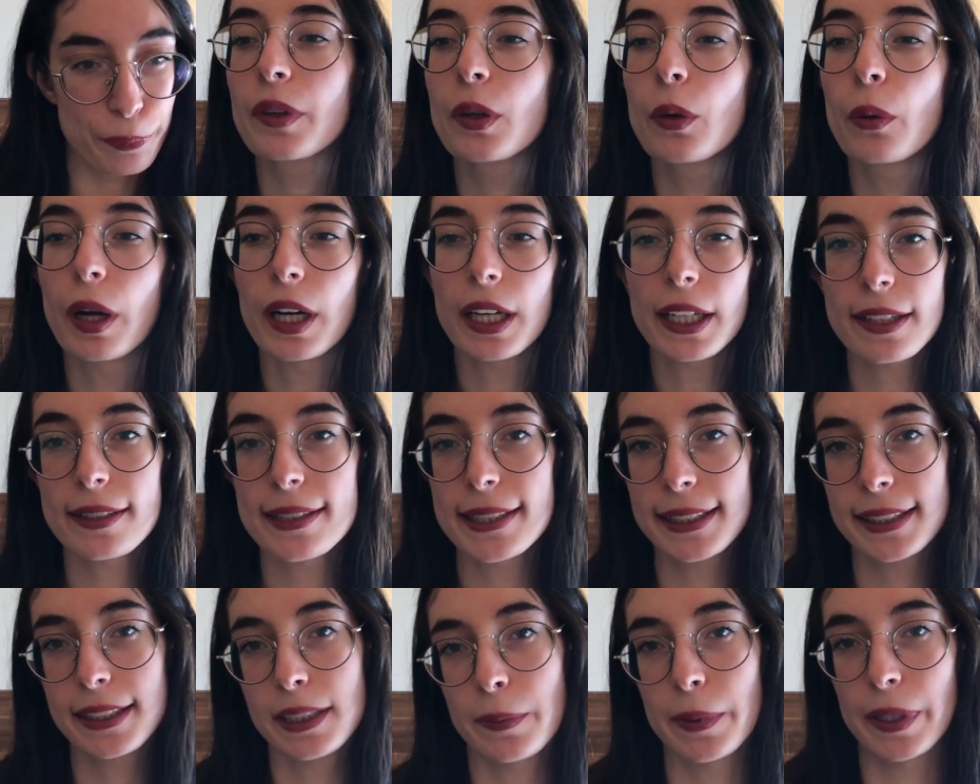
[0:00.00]
Qualche
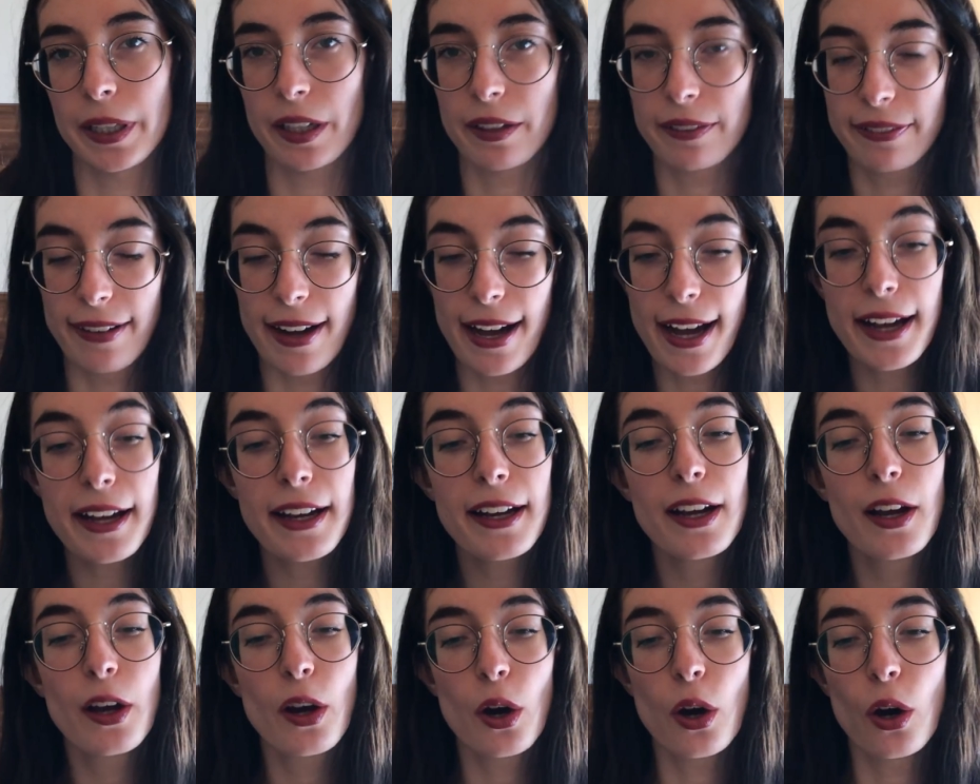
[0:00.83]
settimana fa
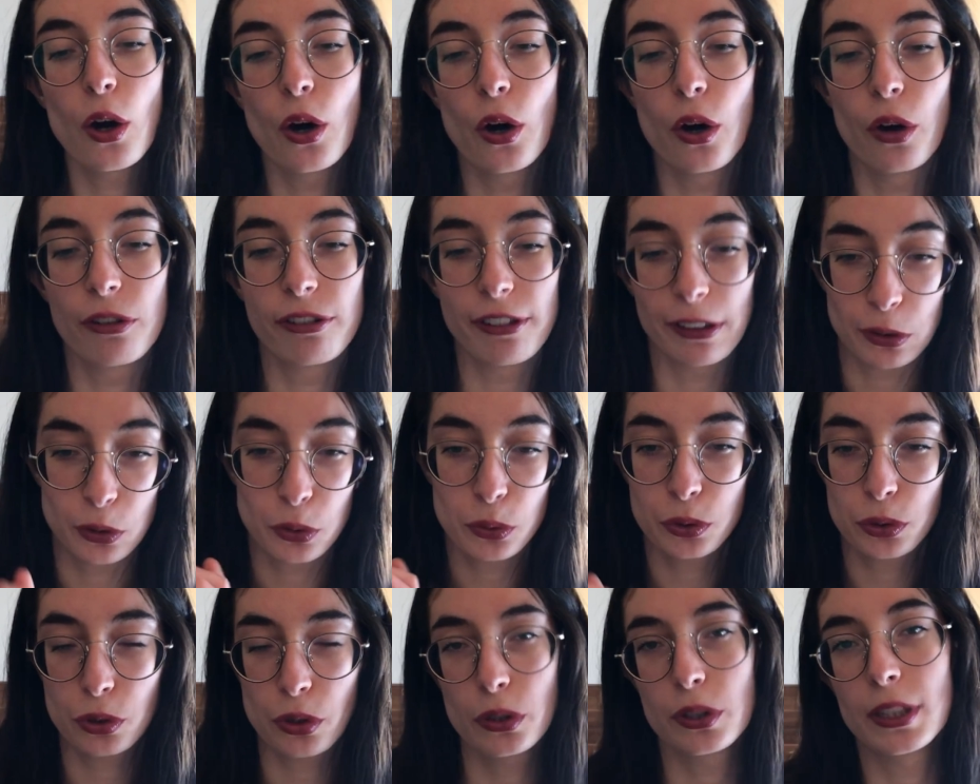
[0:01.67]
ho fatto
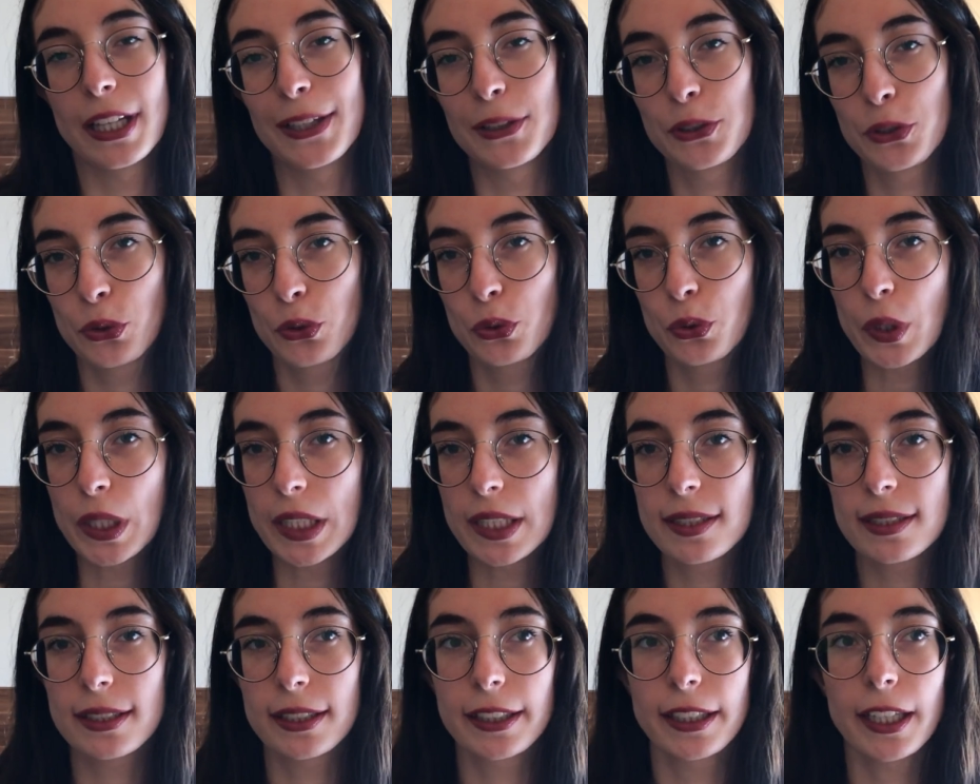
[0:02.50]
un sondaggio su
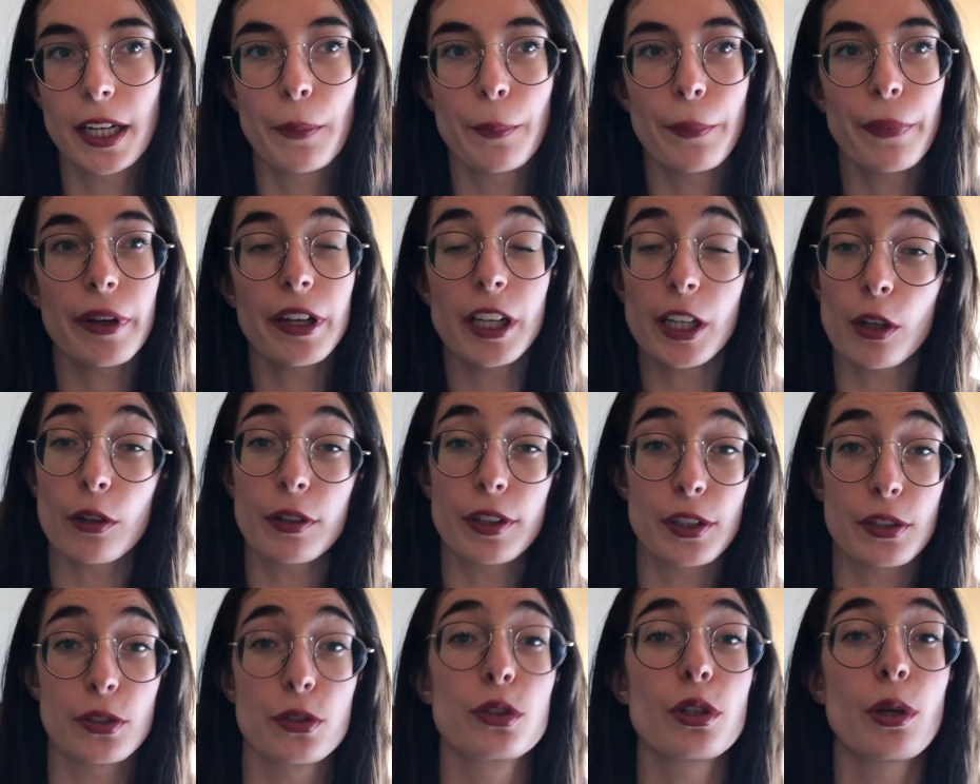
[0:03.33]
Instagram e ho
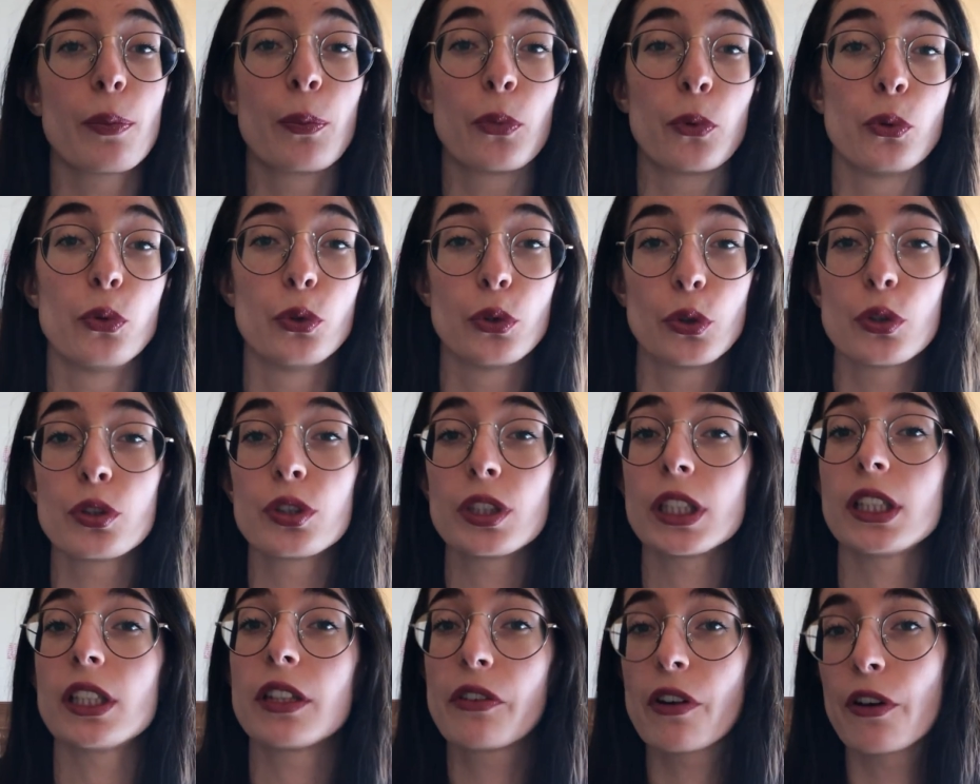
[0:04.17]
chiesto appunto
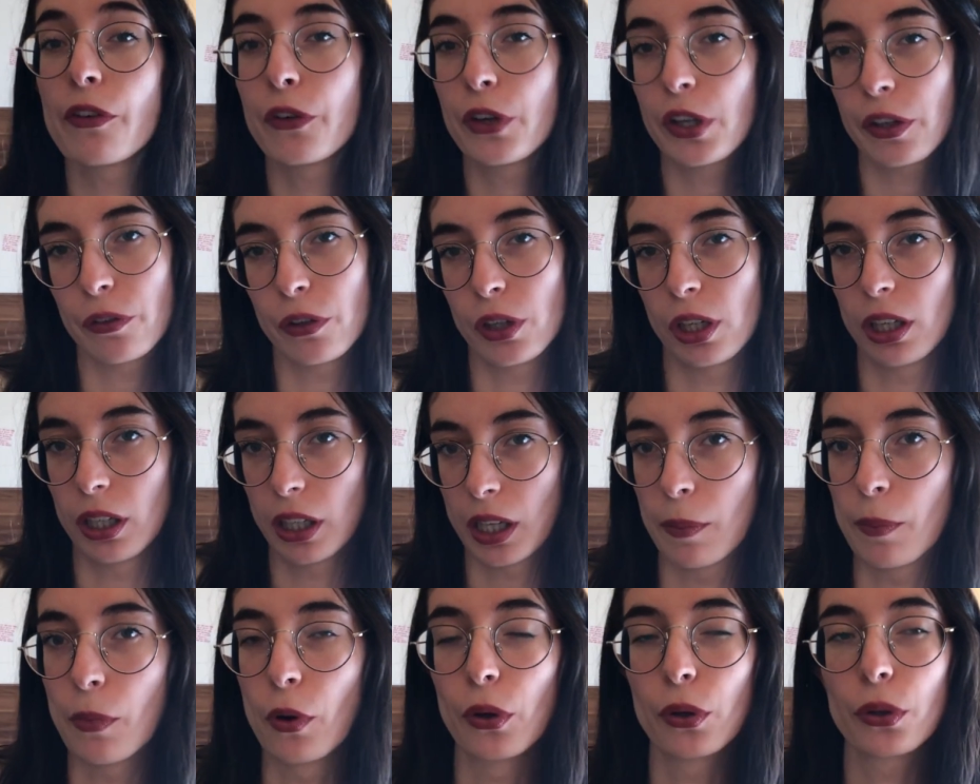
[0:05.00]
siete favorevoli
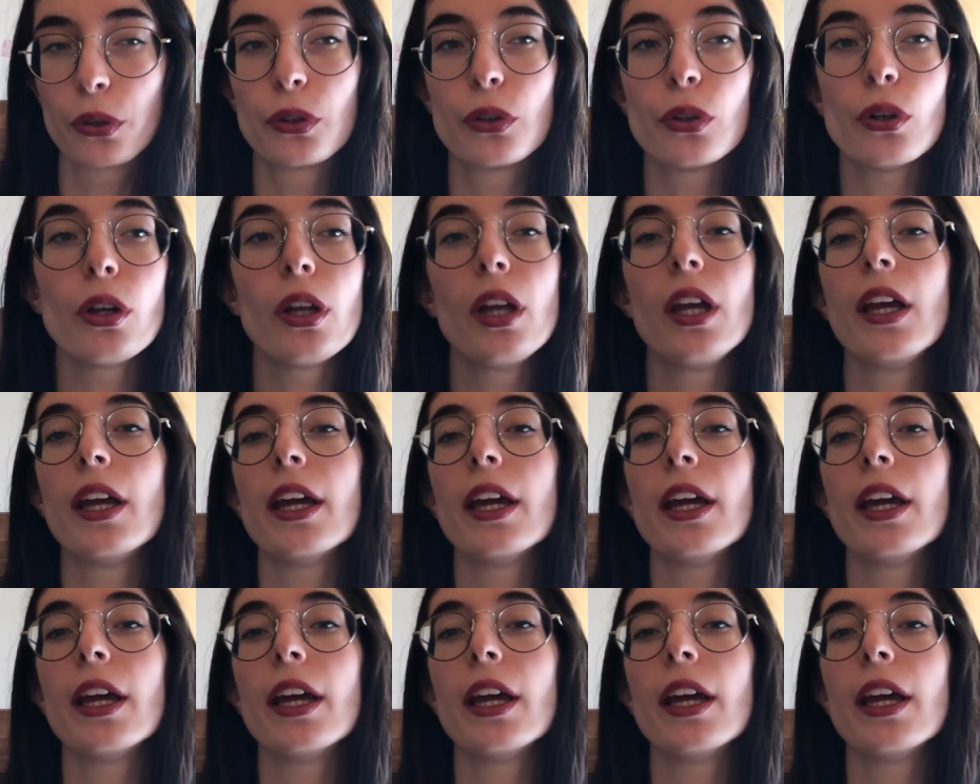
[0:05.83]
all'aborto